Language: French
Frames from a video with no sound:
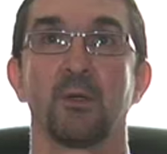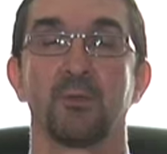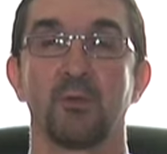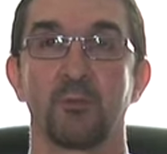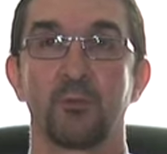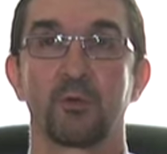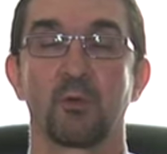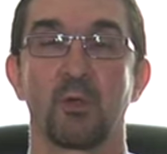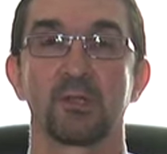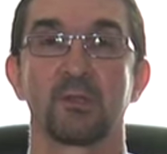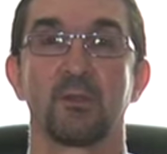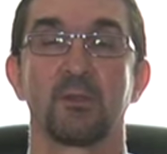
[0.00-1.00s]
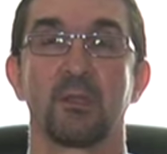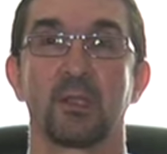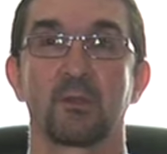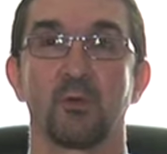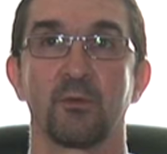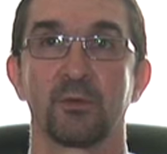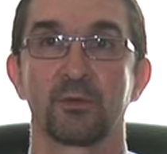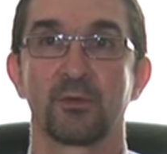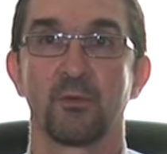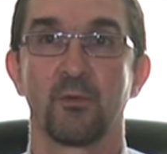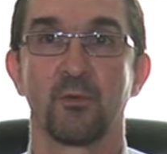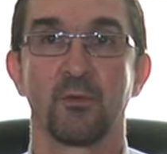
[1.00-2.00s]
Depuis trois ans, la
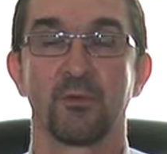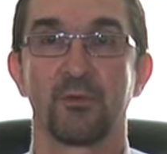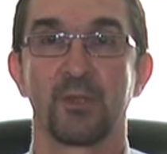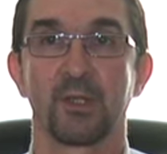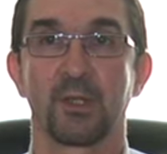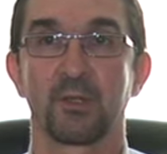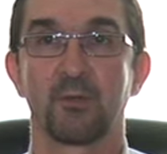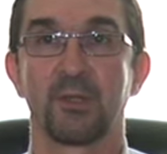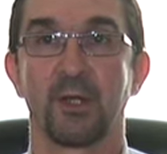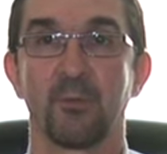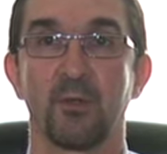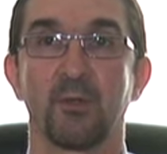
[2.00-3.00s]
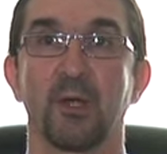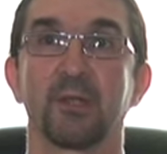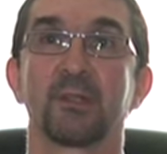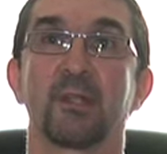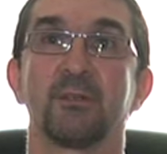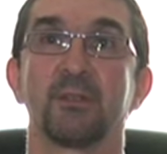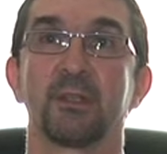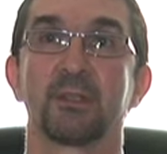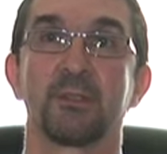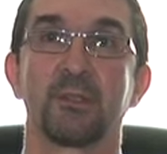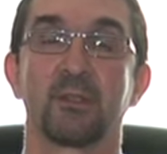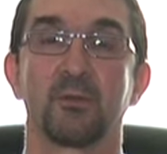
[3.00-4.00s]
Convention vit régulièrement à
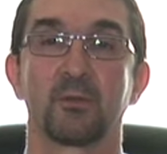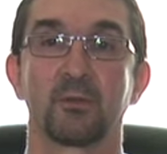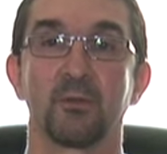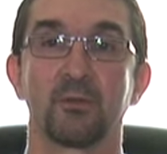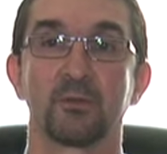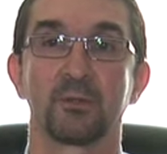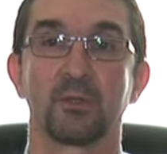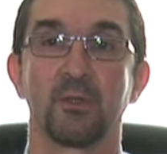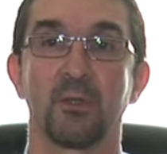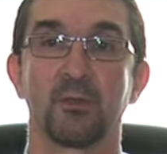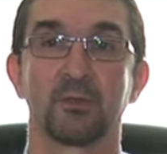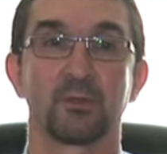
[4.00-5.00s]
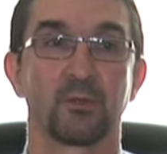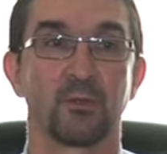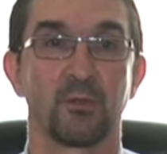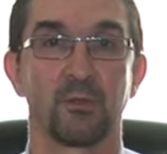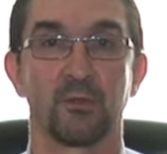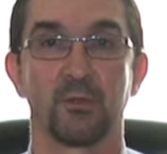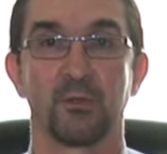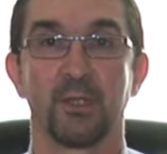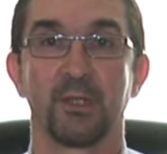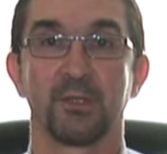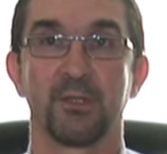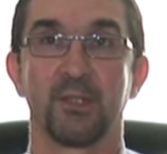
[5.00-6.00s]
travers des rencontres entre le
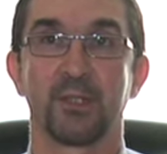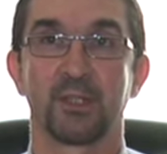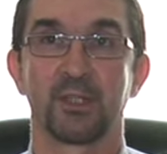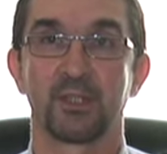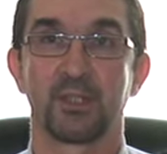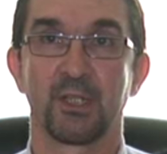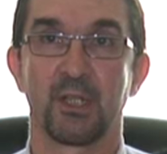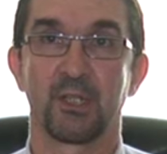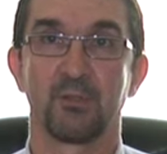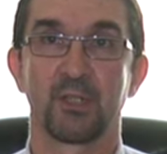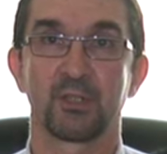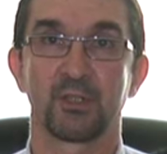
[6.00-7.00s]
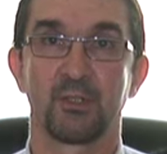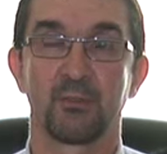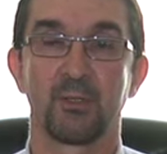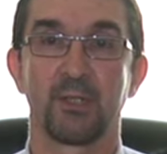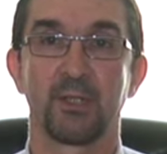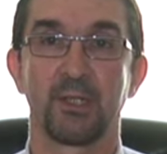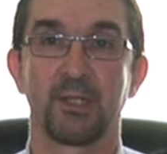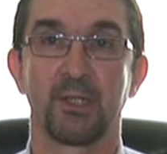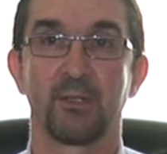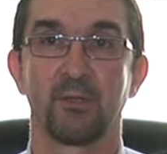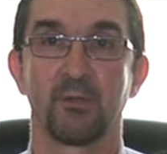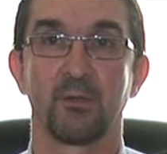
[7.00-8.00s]
délégué général de la Chambre
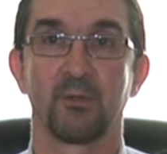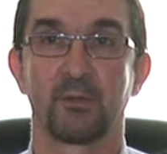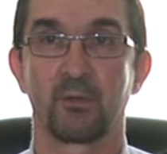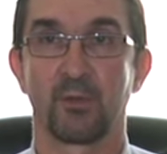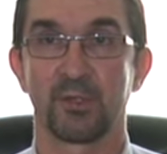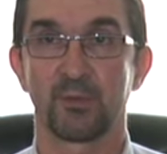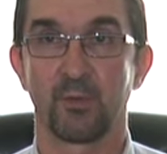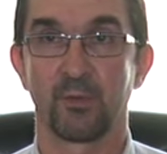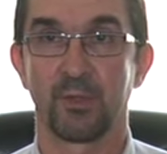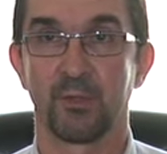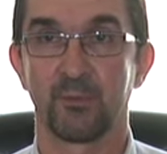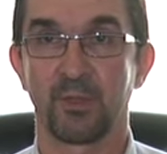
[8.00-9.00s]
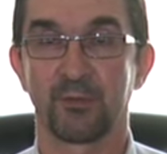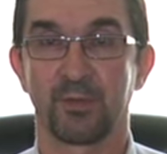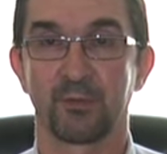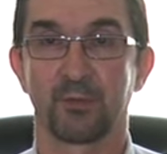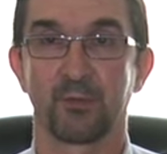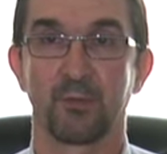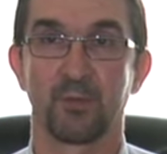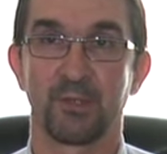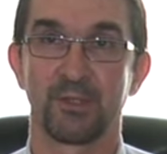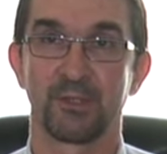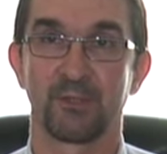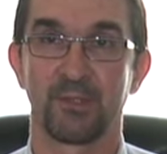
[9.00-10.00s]
et euh, le correspondant préfecture de
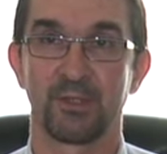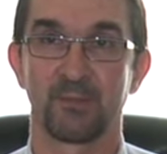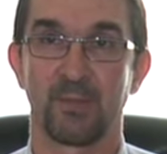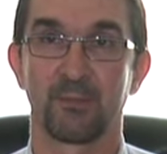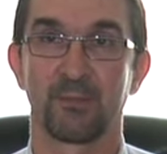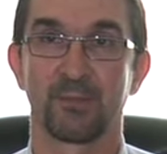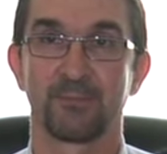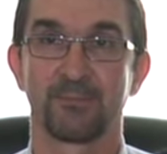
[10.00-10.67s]
police d'ESPAP.